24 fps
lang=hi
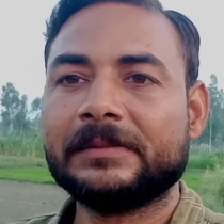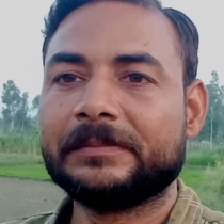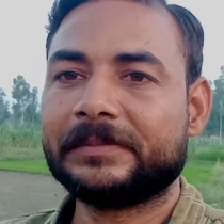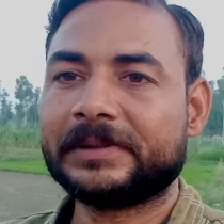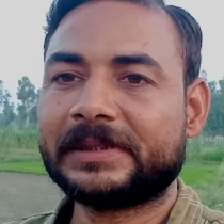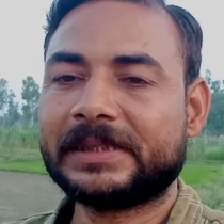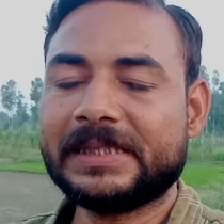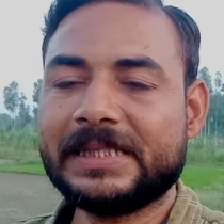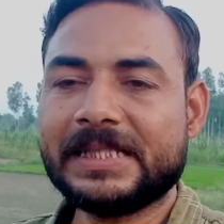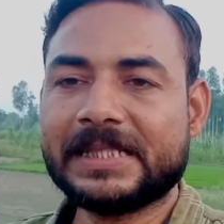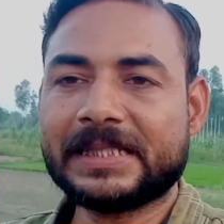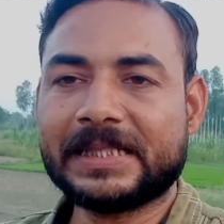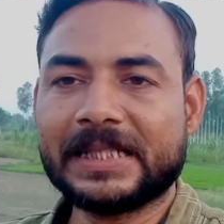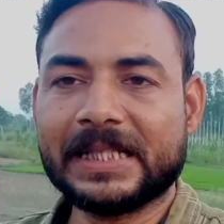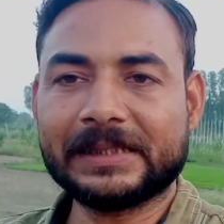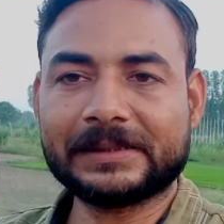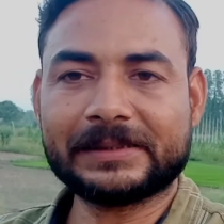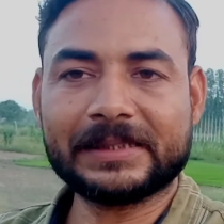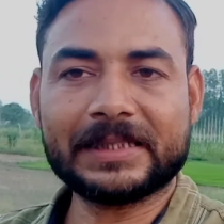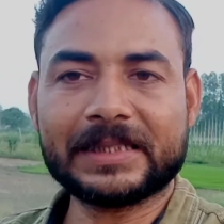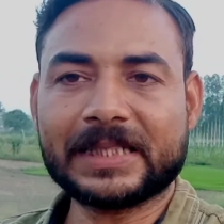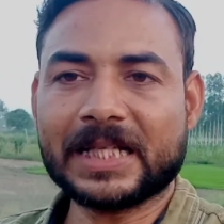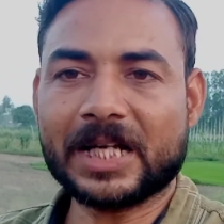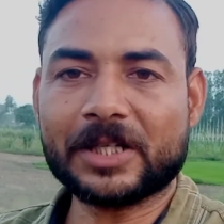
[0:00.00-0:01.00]
बताइए क्या
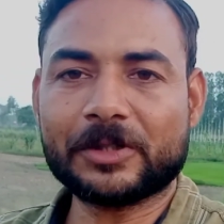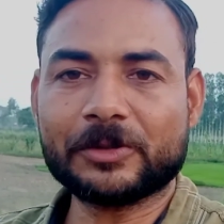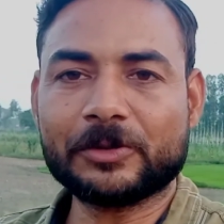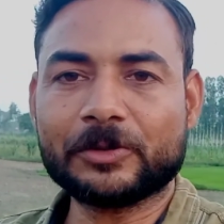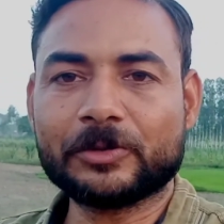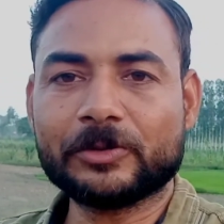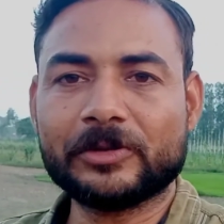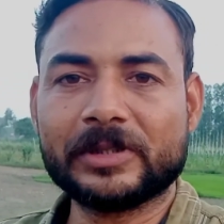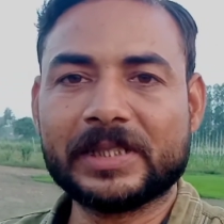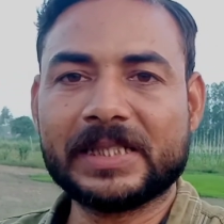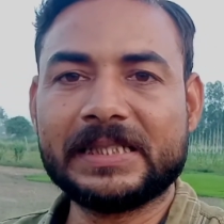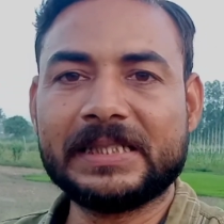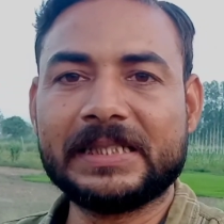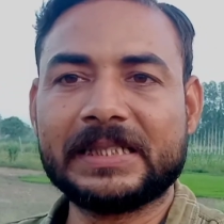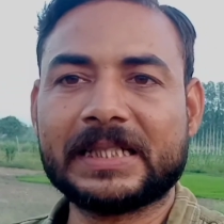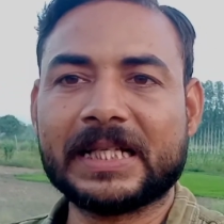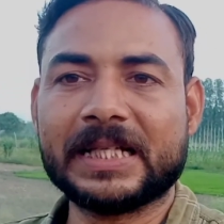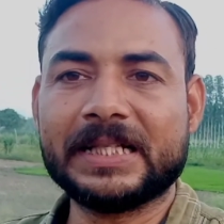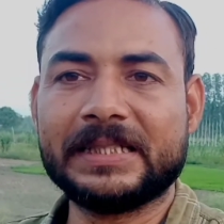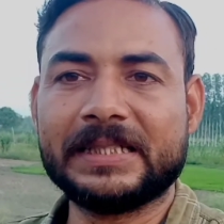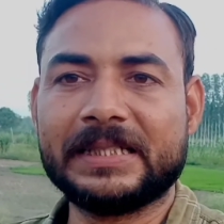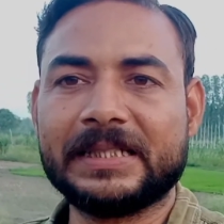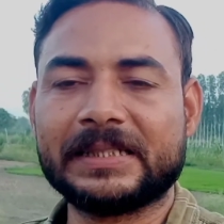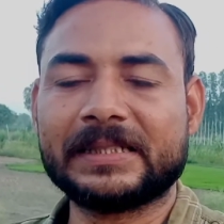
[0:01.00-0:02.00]
सरकारों को नहीं
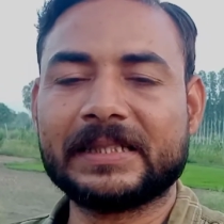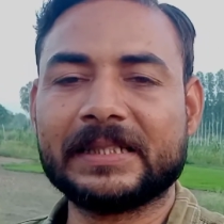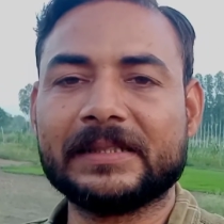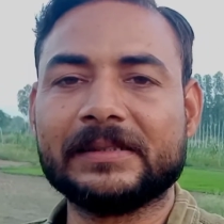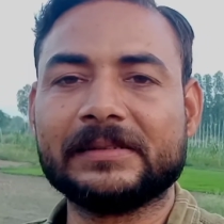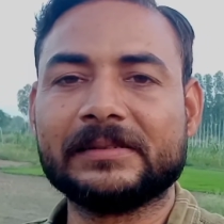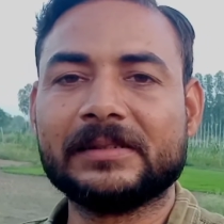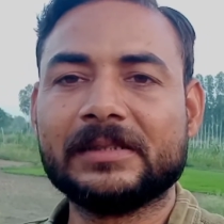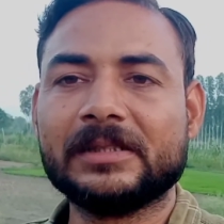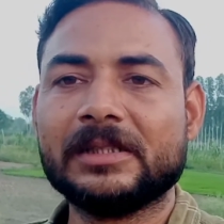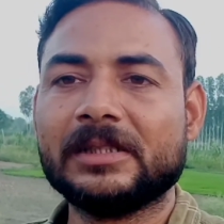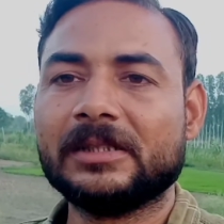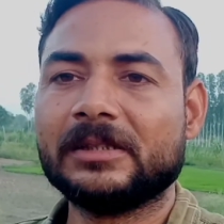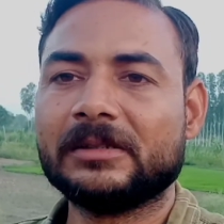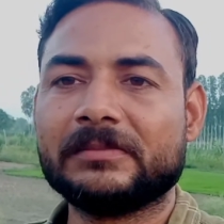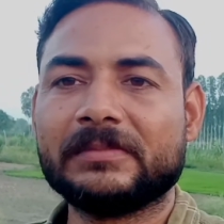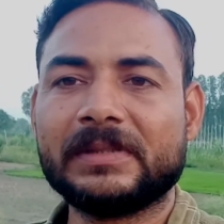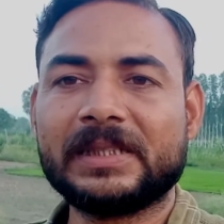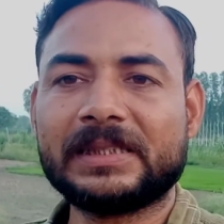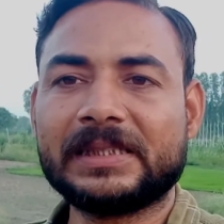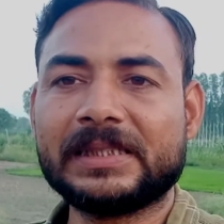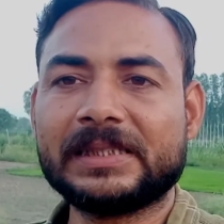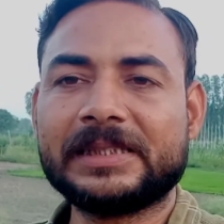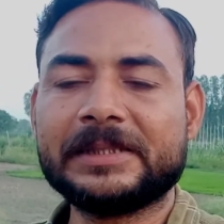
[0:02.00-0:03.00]
दिखाई देता
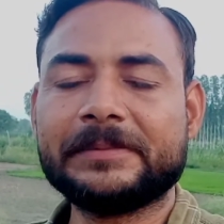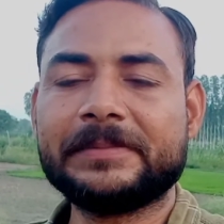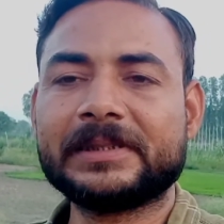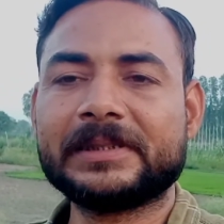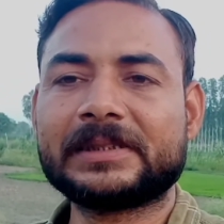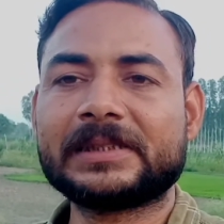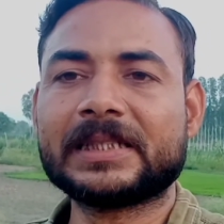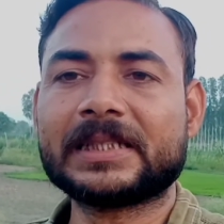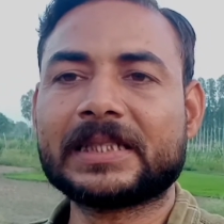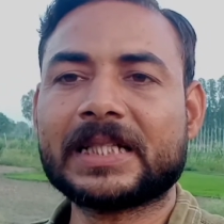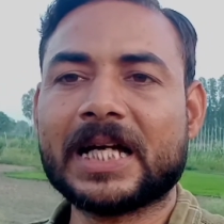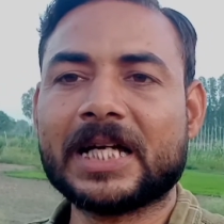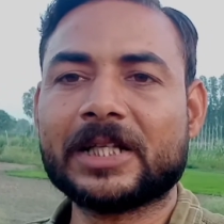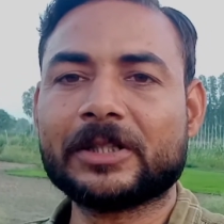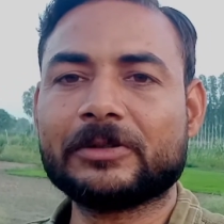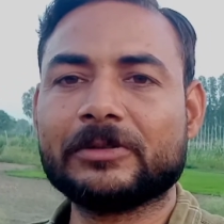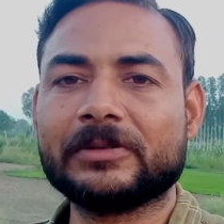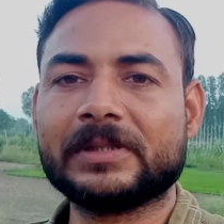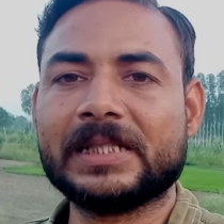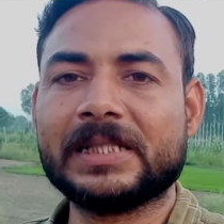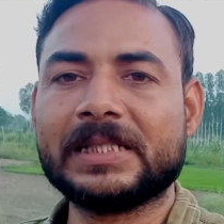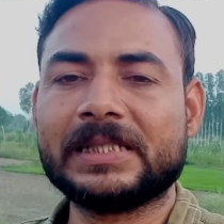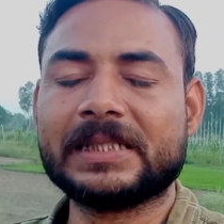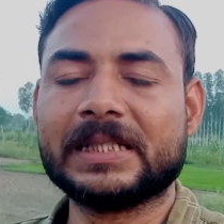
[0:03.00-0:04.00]
मैं किसी भी सरकार
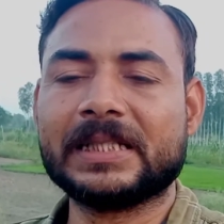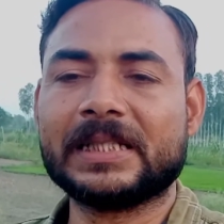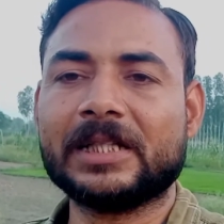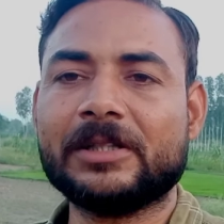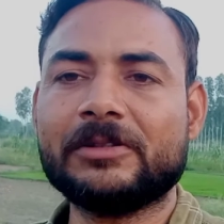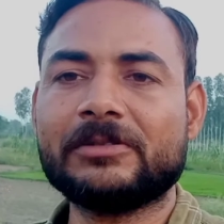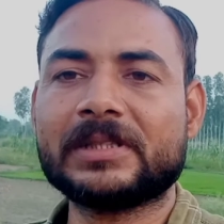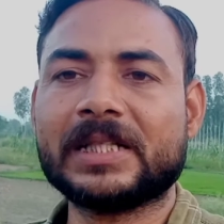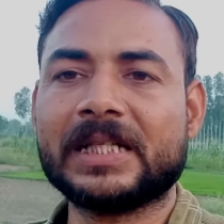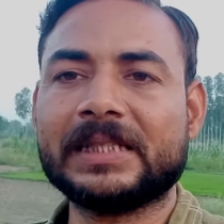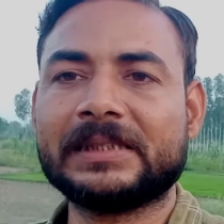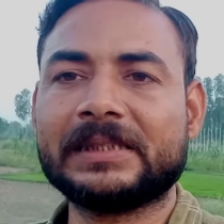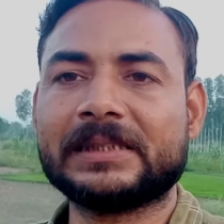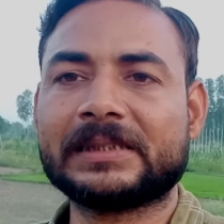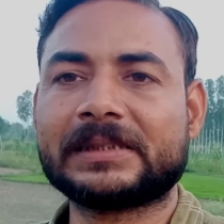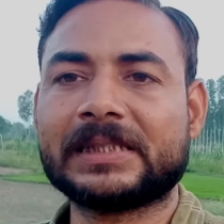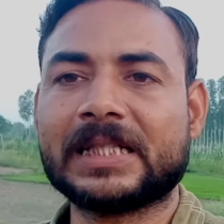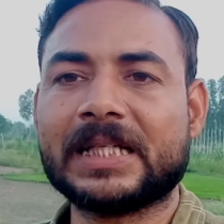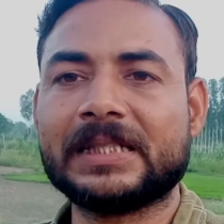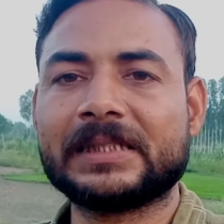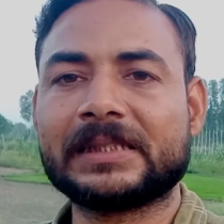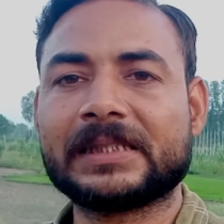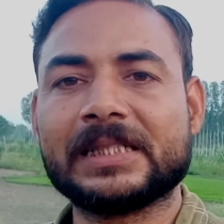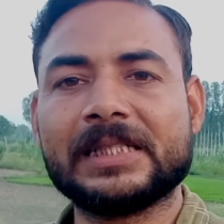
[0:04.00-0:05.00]
को नहीं कह हूँ
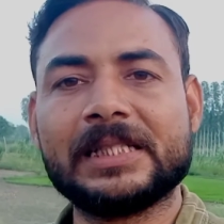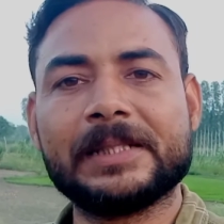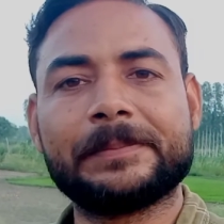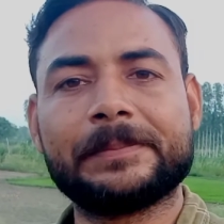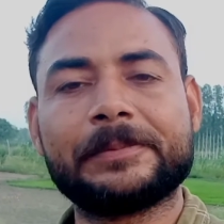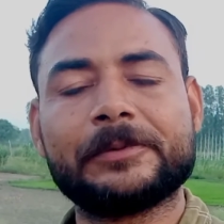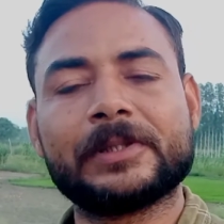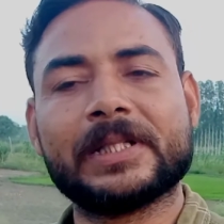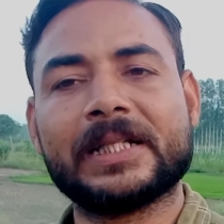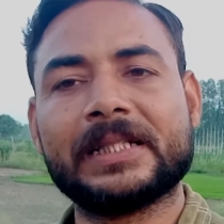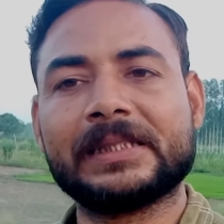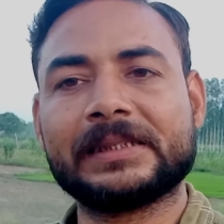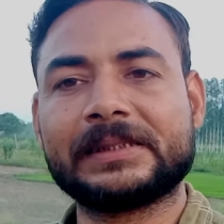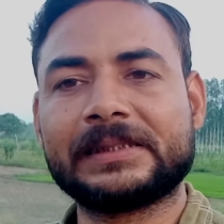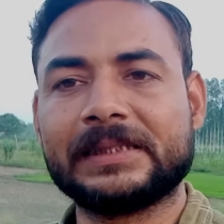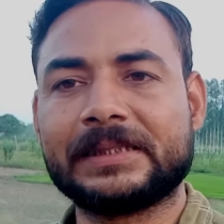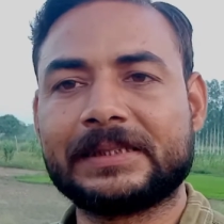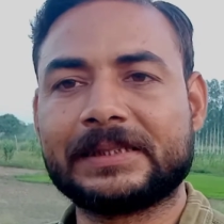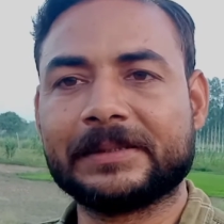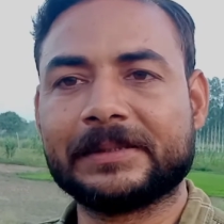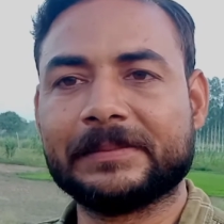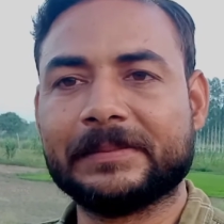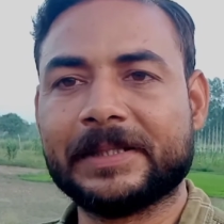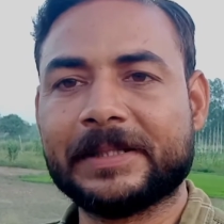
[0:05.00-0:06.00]
राजस्थान का ये पुराना
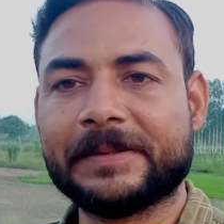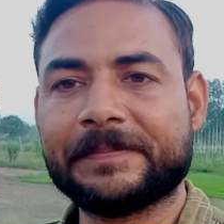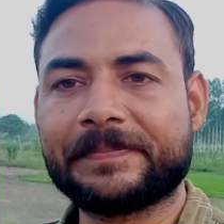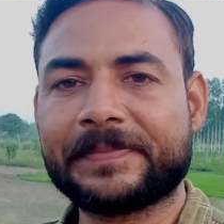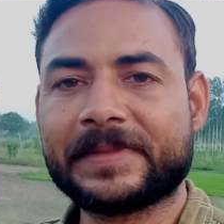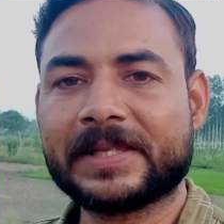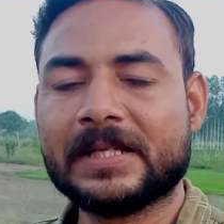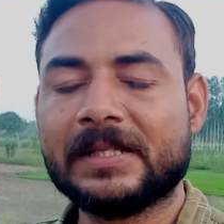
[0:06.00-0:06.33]
सिस्टम है